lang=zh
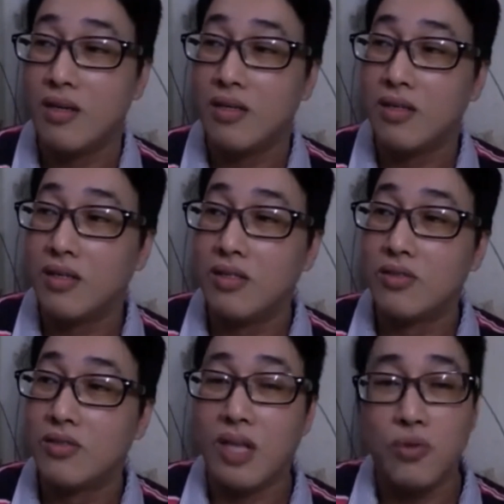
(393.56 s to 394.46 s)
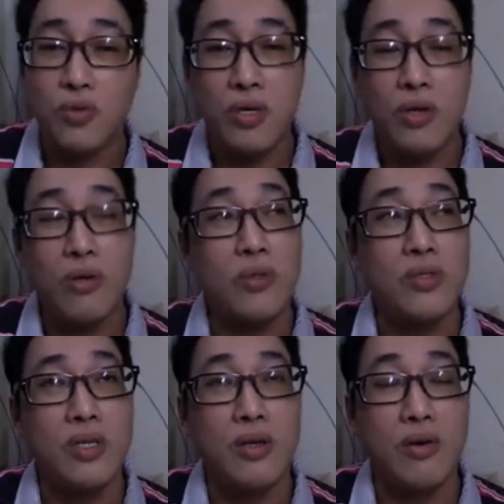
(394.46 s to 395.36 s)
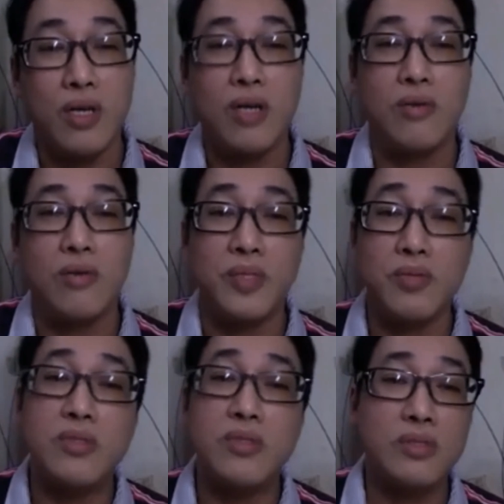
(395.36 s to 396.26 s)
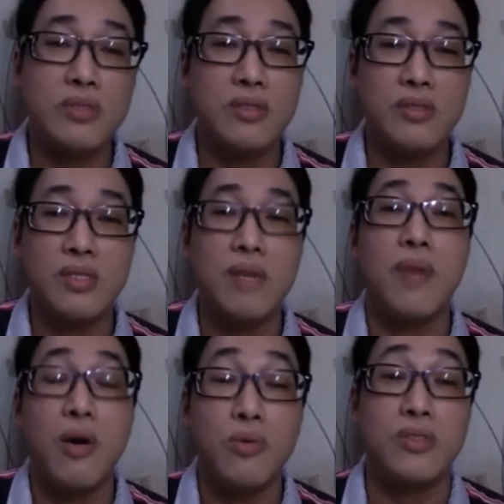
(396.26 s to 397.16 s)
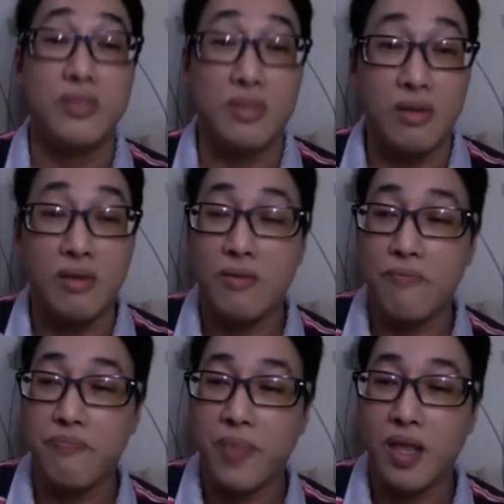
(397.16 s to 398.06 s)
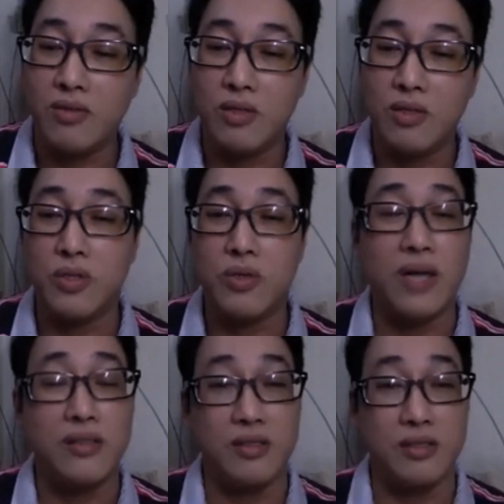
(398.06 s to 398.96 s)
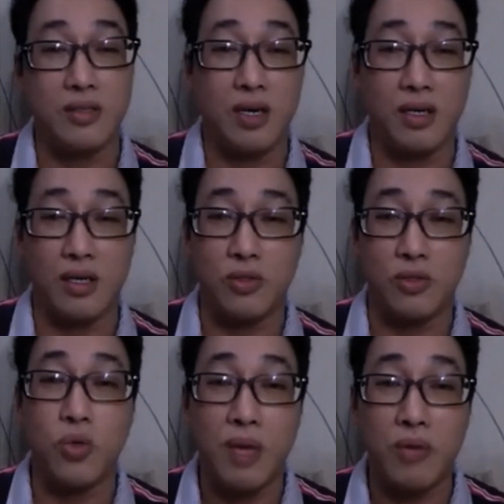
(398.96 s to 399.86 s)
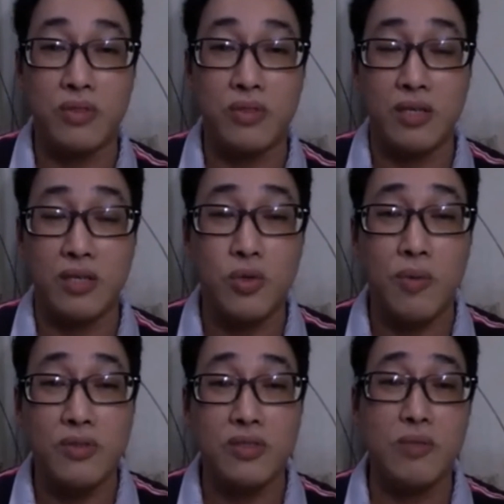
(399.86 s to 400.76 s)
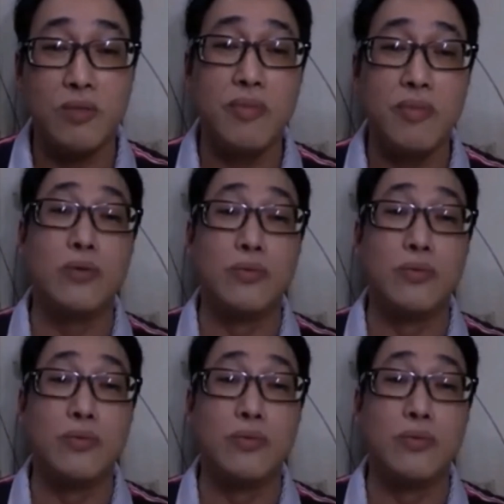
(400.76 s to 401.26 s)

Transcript: 所以到最后我就想 OK 了，我们就试试一下帽子哦。那时候我就开始啊做帽子，但做帽子又没有